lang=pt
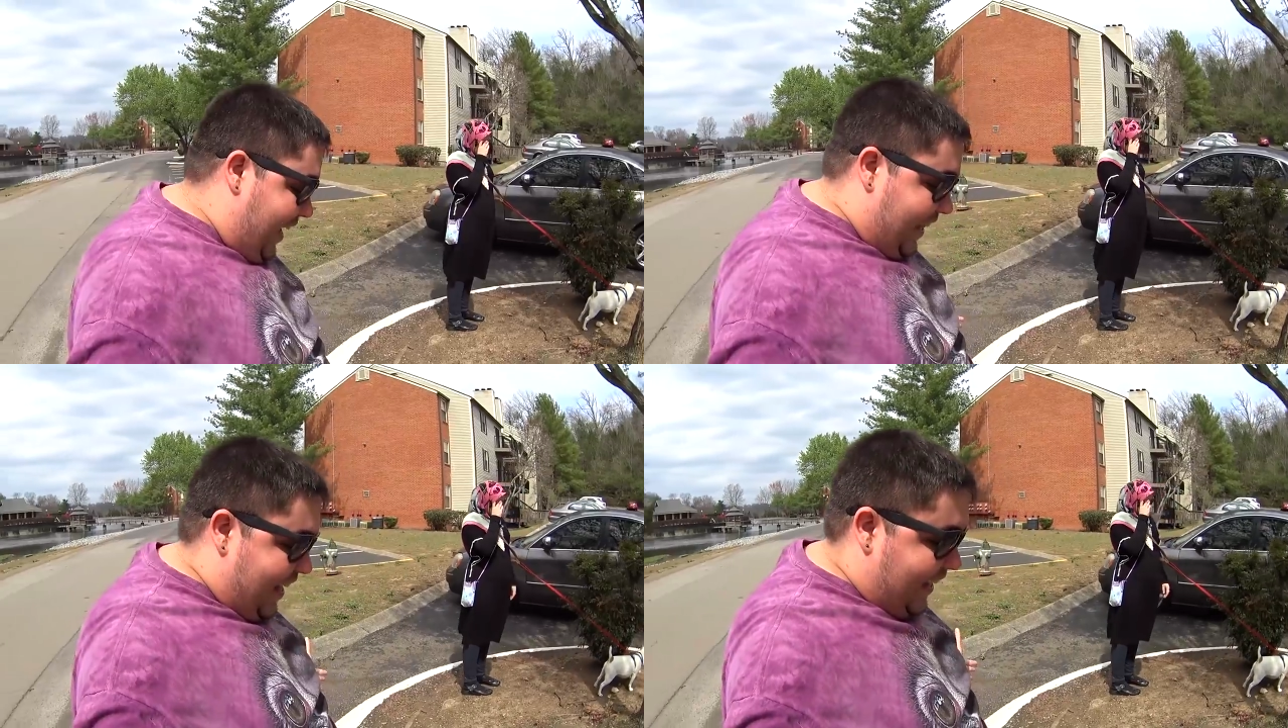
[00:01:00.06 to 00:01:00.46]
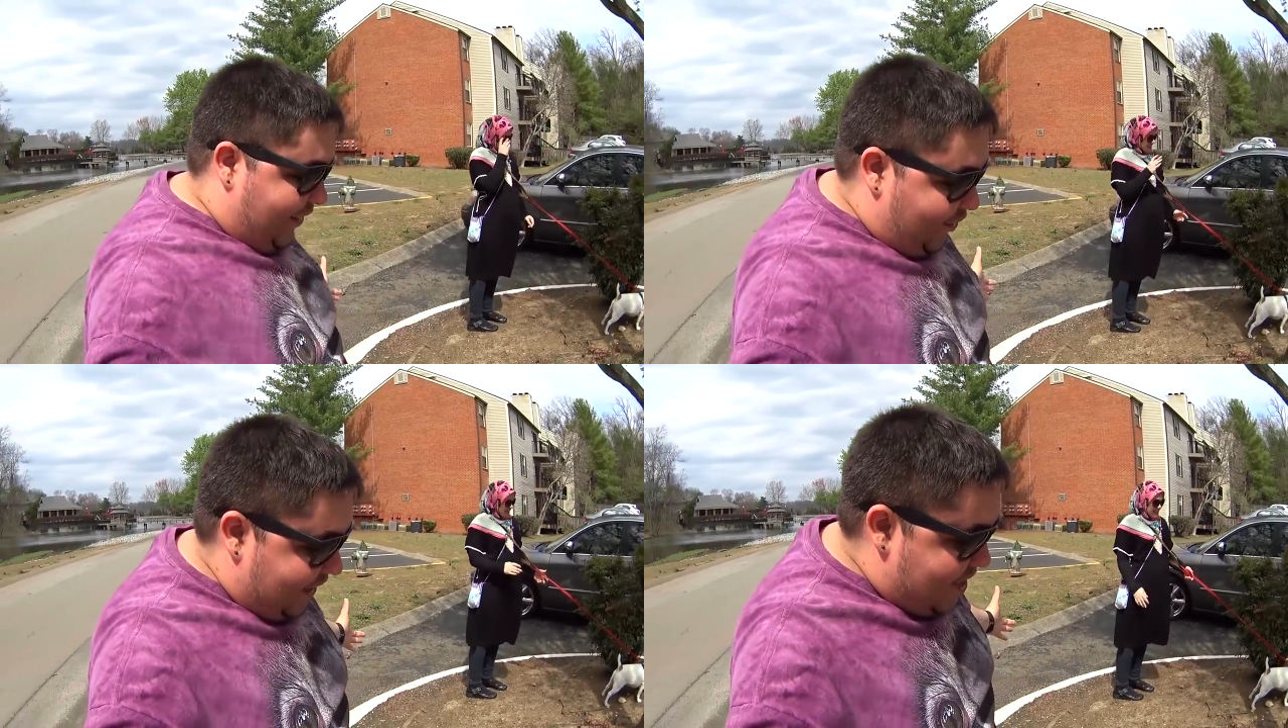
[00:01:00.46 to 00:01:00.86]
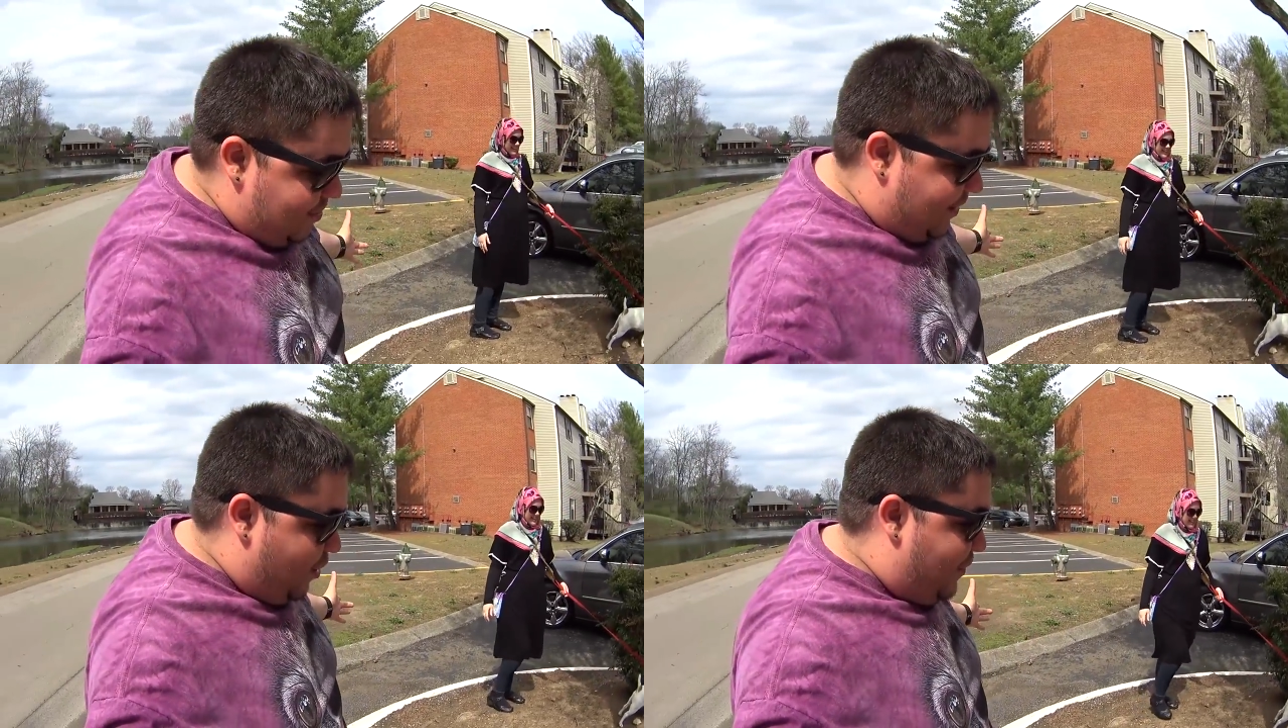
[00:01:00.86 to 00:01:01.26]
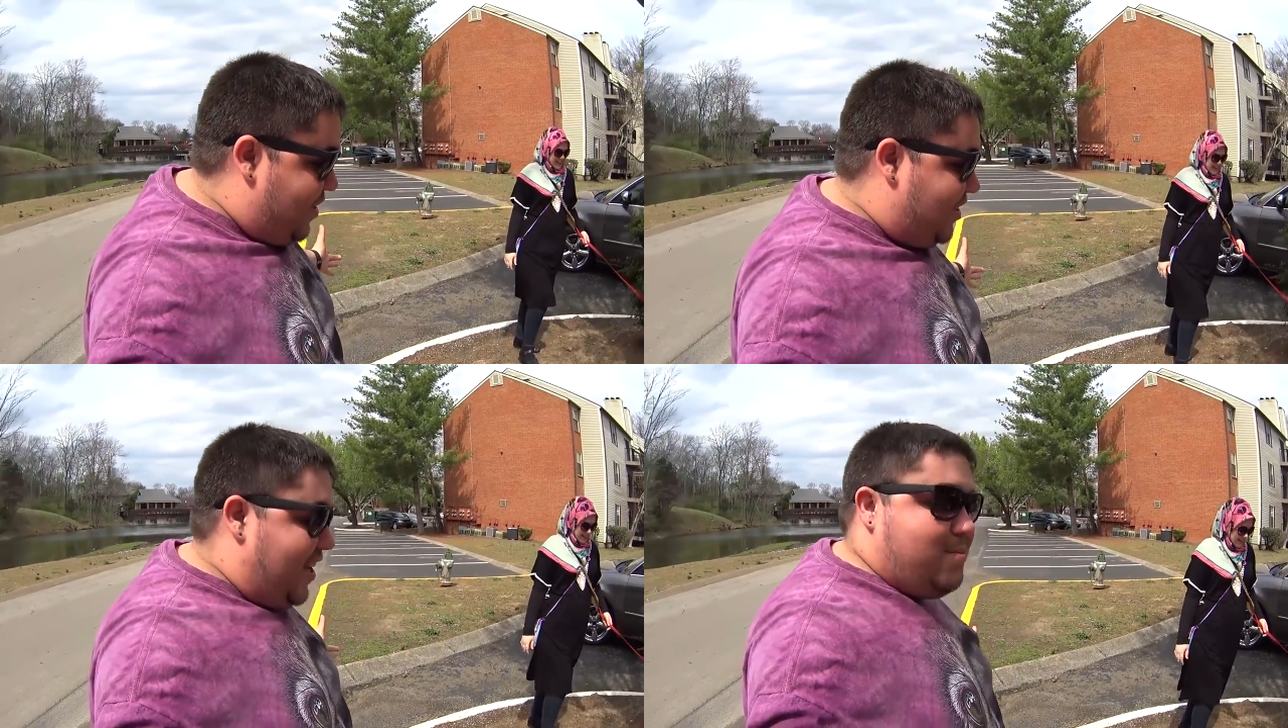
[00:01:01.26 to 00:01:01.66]
galera. Ontem a gente bateu
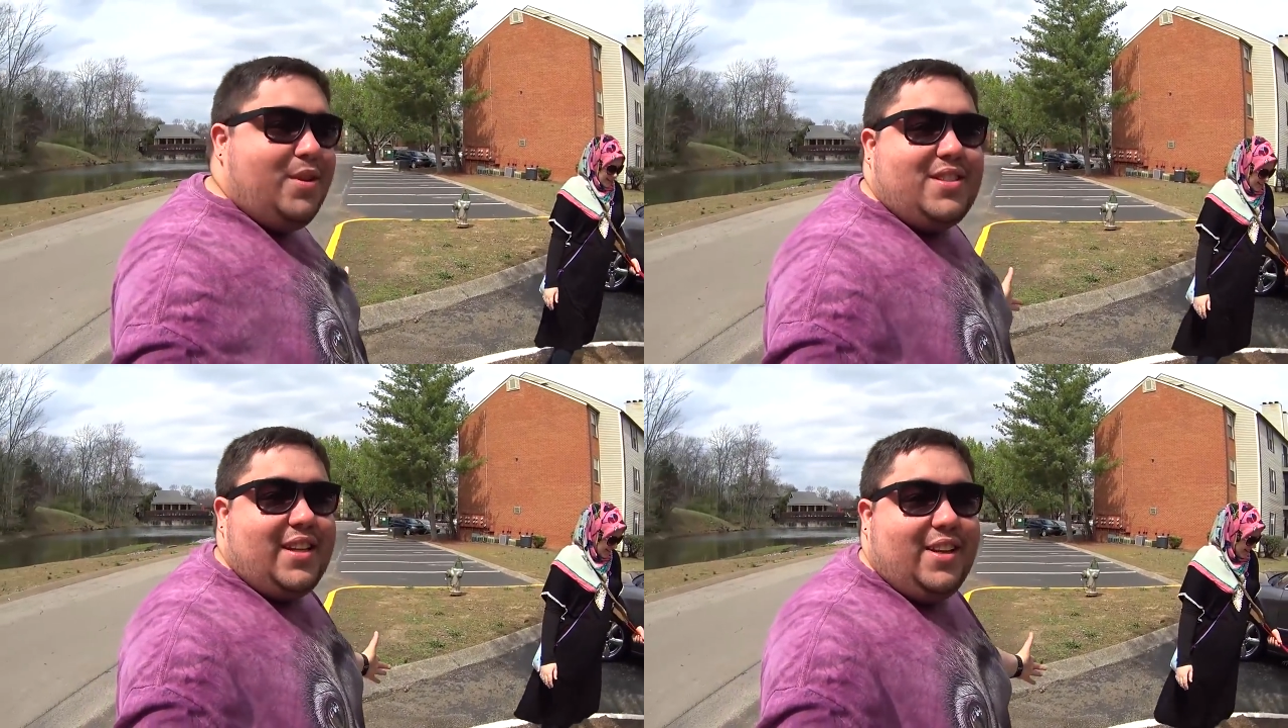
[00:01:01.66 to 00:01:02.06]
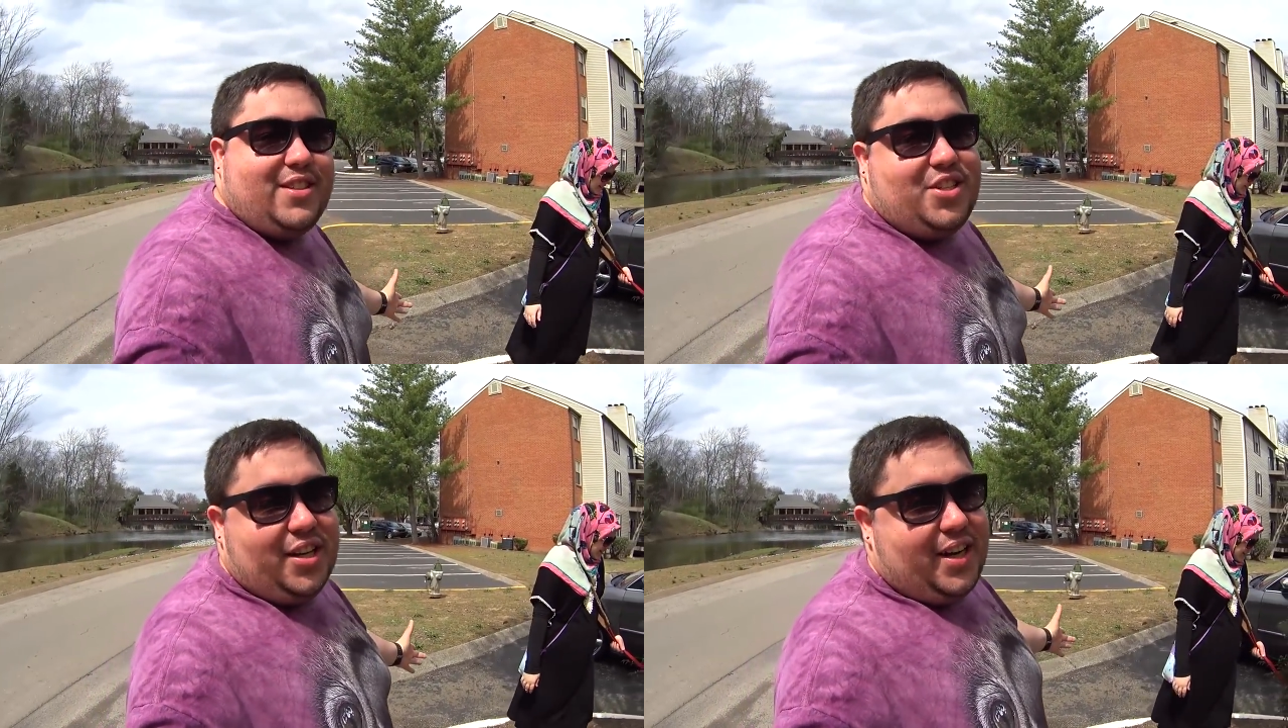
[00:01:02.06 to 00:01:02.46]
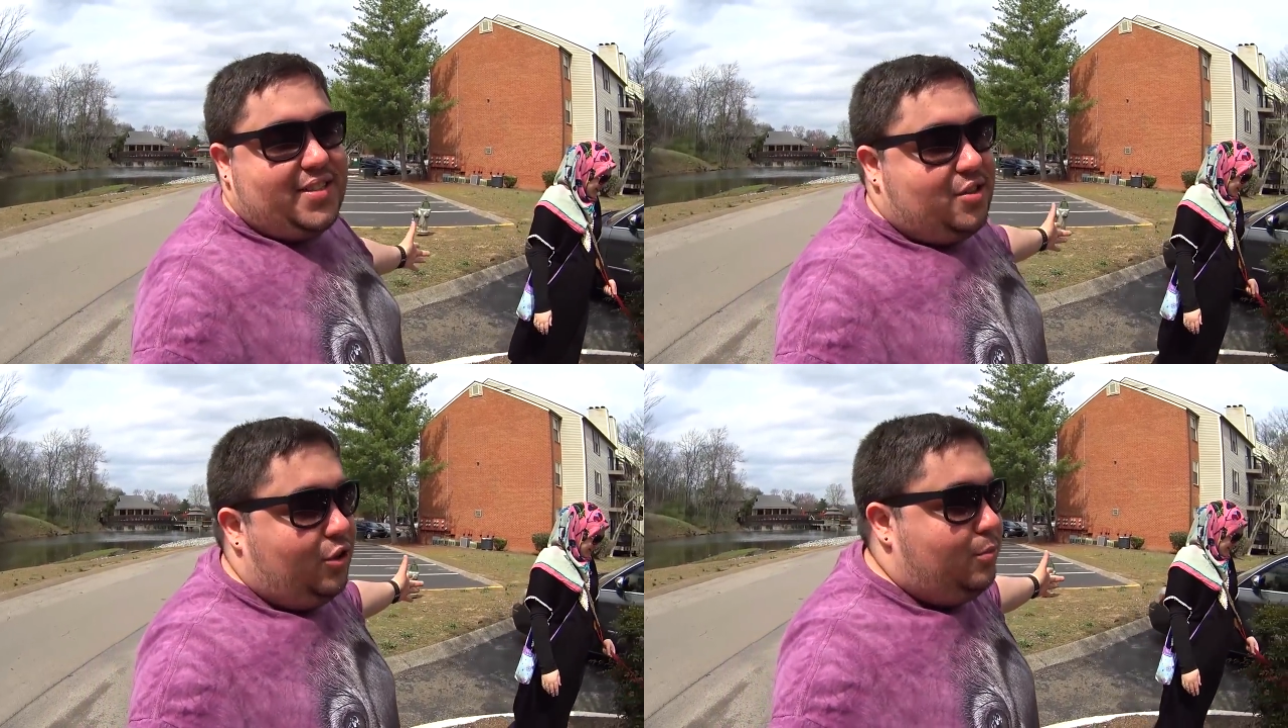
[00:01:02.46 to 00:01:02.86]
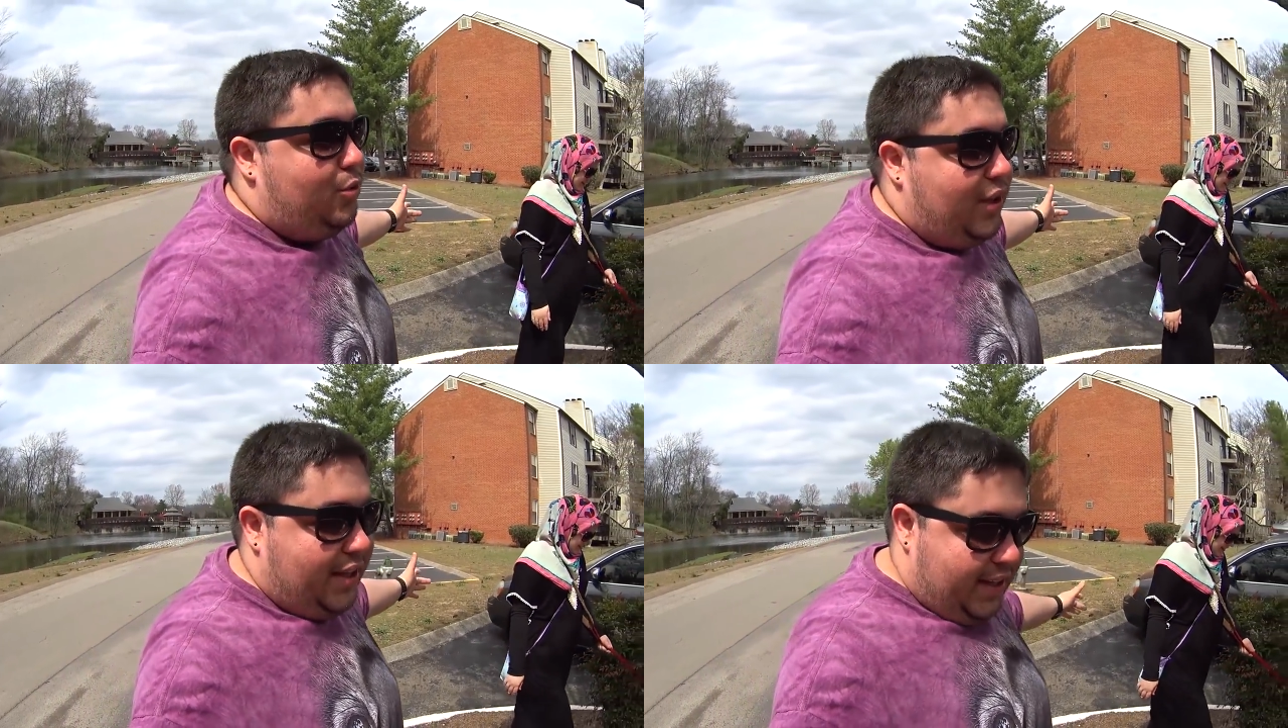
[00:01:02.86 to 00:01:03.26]
23 mil inscritos. A gente agradece a todo
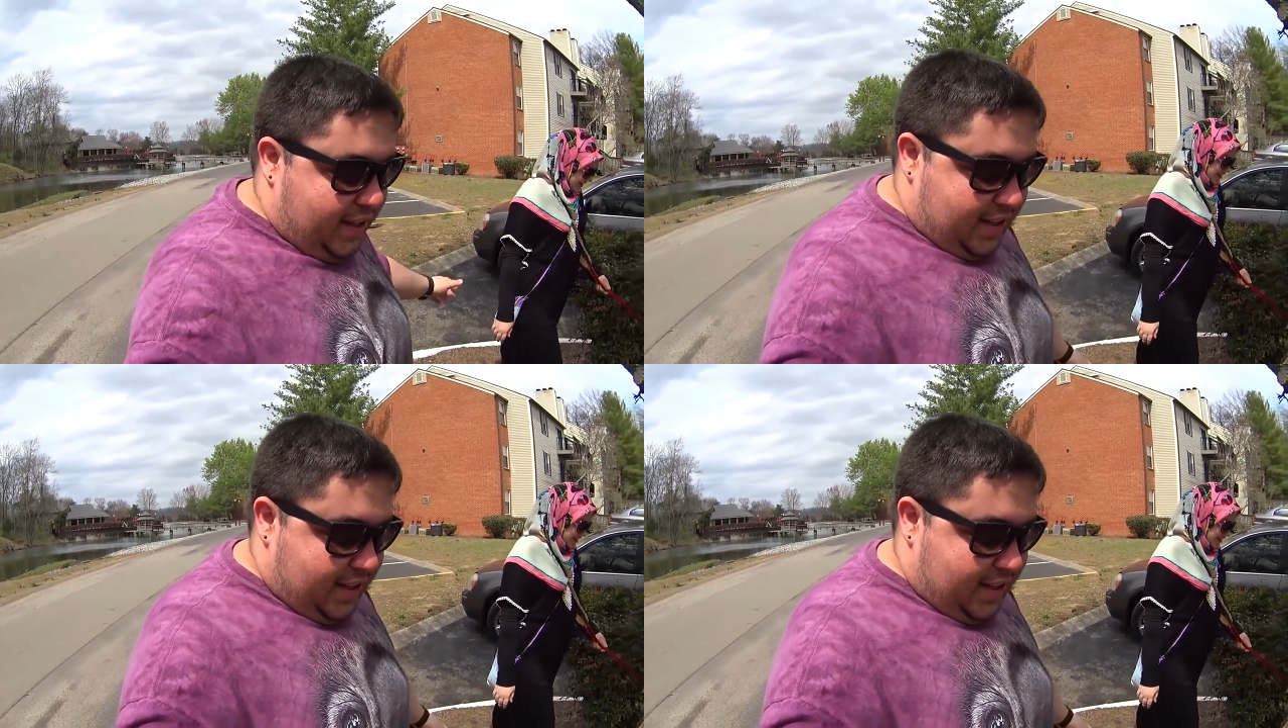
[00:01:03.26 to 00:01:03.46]
mundo aí.